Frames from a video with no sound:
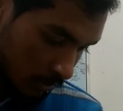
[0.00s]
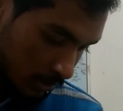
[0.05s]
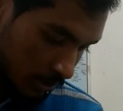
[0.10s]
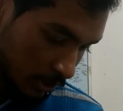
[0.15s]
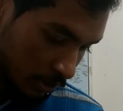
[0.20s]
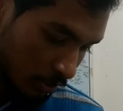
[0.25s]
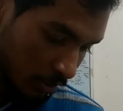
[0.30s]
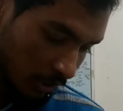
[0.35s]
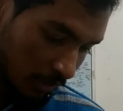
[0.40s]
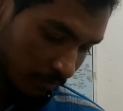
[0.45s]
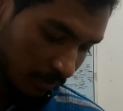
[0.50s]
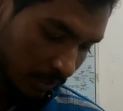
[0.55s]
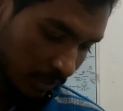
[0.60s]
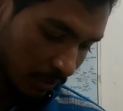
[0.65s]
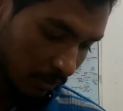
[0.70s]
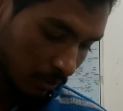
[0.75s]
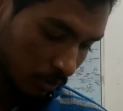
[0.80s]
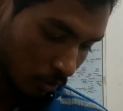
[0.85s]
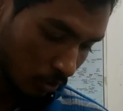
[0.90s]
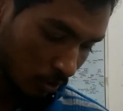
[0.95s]

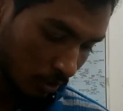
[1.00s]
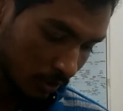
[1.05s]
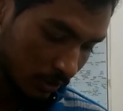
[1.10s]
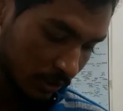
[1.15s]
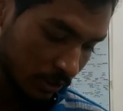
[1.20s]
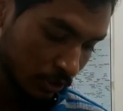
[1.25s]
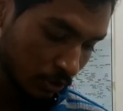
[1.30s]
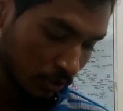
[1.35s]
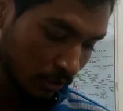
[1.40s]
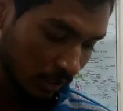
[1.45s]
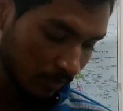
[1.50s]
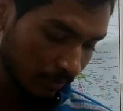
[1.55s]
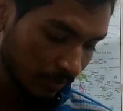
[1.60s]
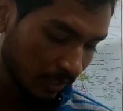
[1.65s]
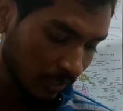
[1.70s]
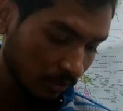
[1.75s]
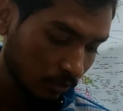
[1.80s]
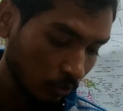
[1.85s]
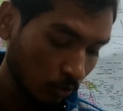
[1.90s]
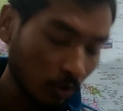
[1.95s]
জিওগ্রাফিক্যাল থট
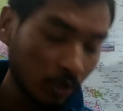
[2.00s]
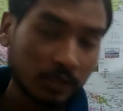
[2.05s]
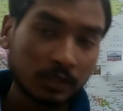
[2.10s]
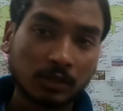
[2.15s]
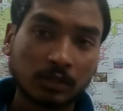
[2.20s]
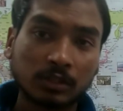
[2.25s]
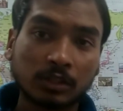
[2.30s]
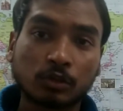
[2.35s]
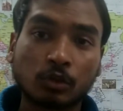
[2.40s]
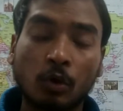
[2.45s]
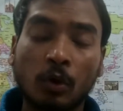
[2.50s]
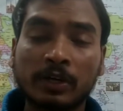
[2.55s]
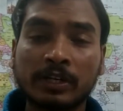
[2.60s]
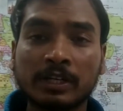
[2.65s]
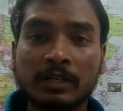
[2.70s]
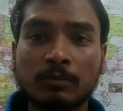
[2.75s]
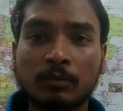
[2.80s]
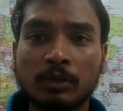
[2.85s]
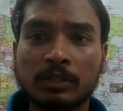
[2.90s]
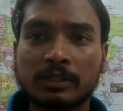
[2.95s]
জিওগ্রাফিক্যাল থট আচ্ছা
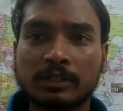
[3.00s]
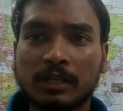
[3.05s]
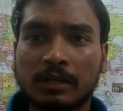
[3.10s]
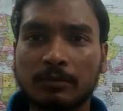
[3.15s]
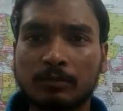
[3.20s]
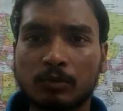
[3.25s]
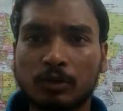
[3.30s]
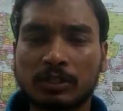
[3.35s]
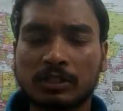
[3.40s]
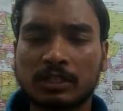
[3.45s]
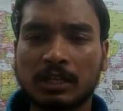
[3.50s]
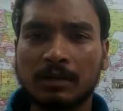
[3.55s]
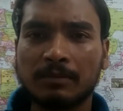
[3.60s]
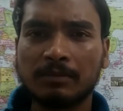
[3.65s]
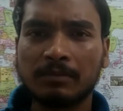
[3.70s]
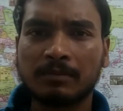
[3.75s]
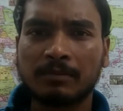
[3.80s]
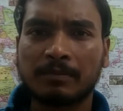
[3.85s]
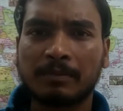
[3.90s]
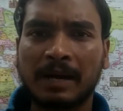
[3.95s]
থটের বই যেটা আমি পড়েছিলাম
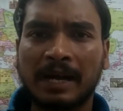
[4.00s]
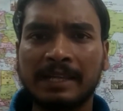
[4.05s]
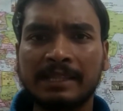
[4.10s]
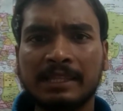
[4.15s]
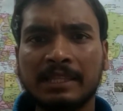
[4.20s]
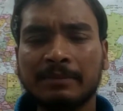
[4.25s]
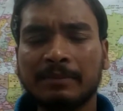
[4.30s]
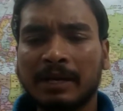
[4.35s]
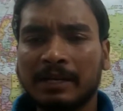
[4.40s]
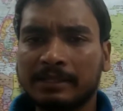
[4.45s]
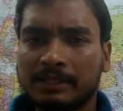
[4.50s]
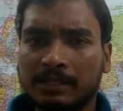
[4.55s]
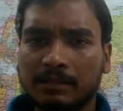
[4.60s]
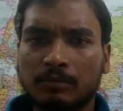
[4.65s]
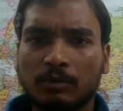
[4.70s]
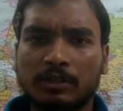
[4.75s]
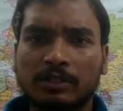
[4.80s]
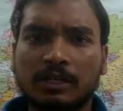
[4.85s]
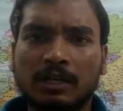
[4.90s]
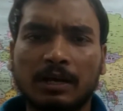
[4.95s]
মাইতি মাইতির
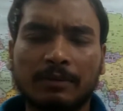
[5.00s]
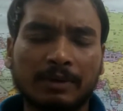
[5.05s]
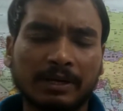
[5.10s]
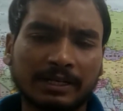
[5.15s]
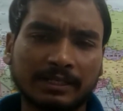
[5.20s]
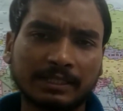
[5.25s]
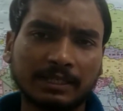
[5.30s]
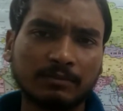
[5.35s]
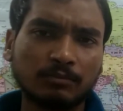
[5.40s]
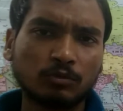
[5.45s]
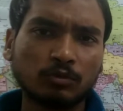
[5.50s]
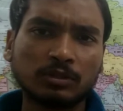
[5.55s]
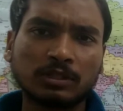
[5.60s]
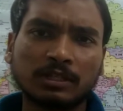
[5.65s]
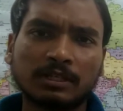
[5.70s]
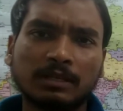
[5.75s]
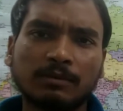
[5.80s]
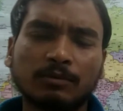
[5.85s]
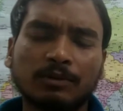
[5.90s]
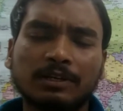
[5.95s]
বইটা আমার কাছে এই মুহূর্তে
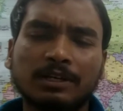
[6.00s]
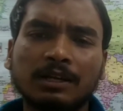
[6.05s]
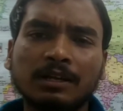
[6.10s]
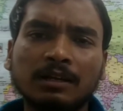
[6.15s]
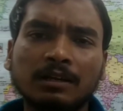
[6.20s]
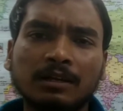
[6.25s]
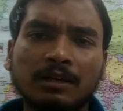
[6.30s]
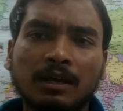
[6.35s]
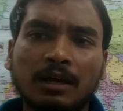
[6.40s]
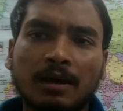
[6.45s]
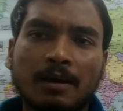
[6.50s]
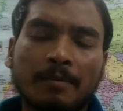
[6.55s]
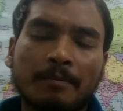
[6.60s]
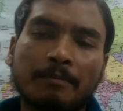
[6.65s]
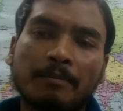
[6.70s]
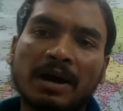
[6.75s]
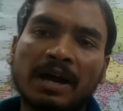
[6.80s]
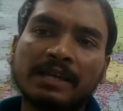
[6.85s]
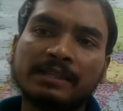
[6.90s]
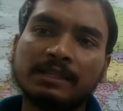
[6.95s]
নেই বইটা
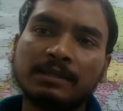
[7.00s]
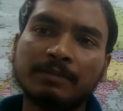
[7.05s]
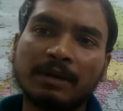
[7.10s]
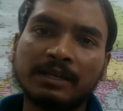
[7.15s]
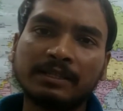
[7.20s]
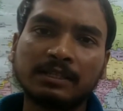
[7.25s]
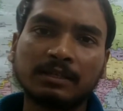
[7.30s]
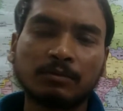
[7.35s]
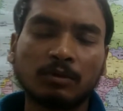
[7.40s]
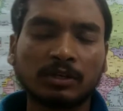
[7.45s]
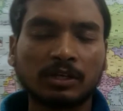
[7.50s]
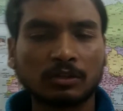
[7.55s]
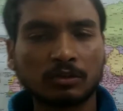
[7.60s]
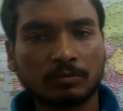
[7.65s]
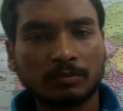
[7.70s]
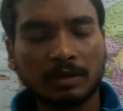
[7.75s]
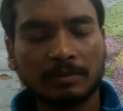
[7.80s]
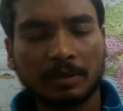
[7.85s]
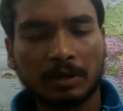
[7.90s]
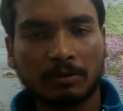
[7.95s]
মাইতি মাইতির বইটা
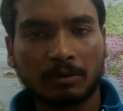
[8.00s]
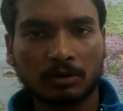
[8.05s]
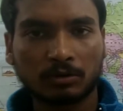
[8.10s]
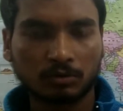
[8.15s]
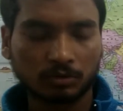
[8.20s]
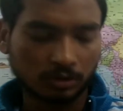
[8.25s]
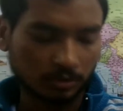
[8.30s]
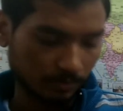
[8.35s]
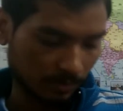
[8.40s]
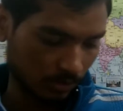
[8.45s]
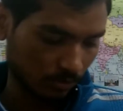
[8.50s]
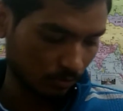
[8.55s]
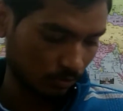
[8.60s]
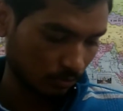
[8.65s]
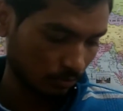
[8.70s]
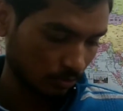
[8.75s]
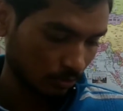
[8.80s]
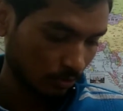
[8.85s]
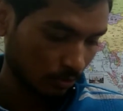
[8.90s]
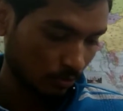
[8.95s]
তোমরা ব্যবহার করতে পারো
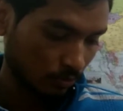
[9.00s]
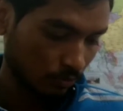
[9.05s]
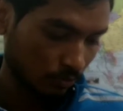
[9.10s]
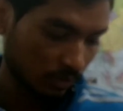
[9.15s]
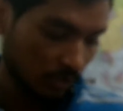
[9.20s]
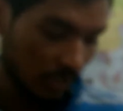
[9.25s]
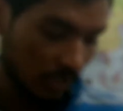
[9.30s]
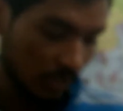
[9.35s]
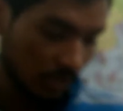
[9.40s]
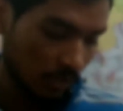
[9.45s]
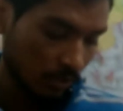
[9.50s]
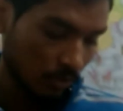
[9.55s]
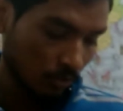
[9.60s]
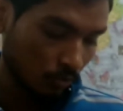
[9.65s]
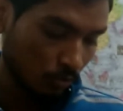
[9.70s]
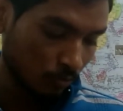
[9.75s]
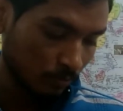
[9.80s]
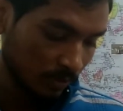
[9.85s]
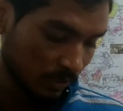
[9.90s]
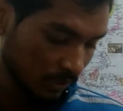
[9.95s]
ওটা
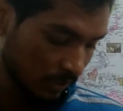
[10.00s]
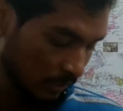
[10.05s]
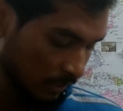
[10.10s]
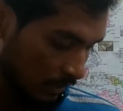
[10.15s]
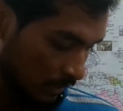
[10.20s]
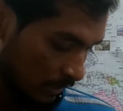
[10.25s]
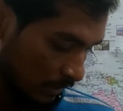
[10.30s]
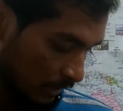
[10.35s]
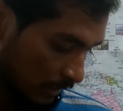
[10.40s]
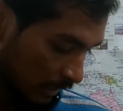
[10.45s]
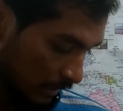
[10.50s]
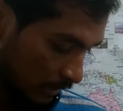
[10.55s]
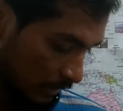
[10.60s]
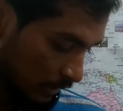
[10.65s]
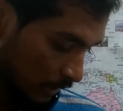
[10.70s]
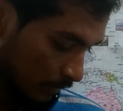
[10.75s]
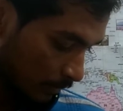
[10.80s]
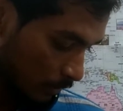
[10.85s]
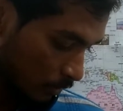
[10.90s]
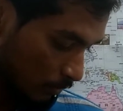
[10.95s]
খুবই কাজে
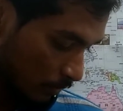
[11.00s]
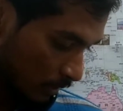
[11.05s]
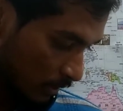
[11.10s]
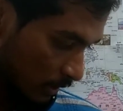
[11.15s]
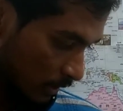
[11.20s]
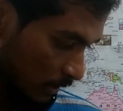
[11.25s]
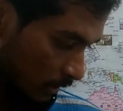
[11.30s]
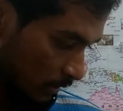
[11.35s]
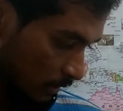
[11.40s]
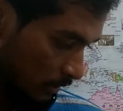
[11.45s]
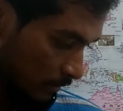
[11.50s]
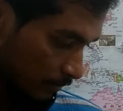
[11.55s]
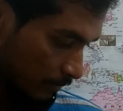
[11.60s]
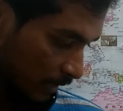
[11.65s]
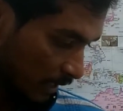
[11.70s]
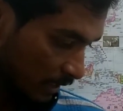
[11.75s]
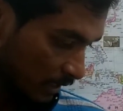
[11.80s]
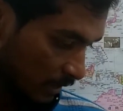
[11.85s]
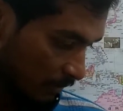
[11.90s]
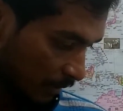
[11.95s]
দেখবে তোমাদের
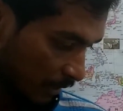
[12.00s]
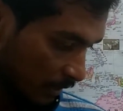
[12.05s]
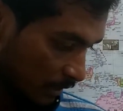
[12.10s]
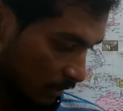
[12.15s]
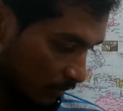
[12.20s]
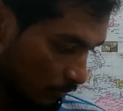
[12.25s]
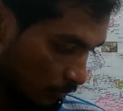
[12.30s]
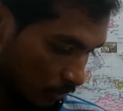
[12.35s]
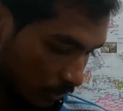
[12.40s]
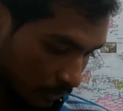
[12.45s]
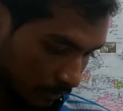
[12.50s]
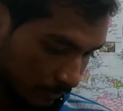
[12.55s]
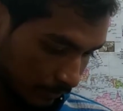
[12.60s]
মাইতি মাইতির বই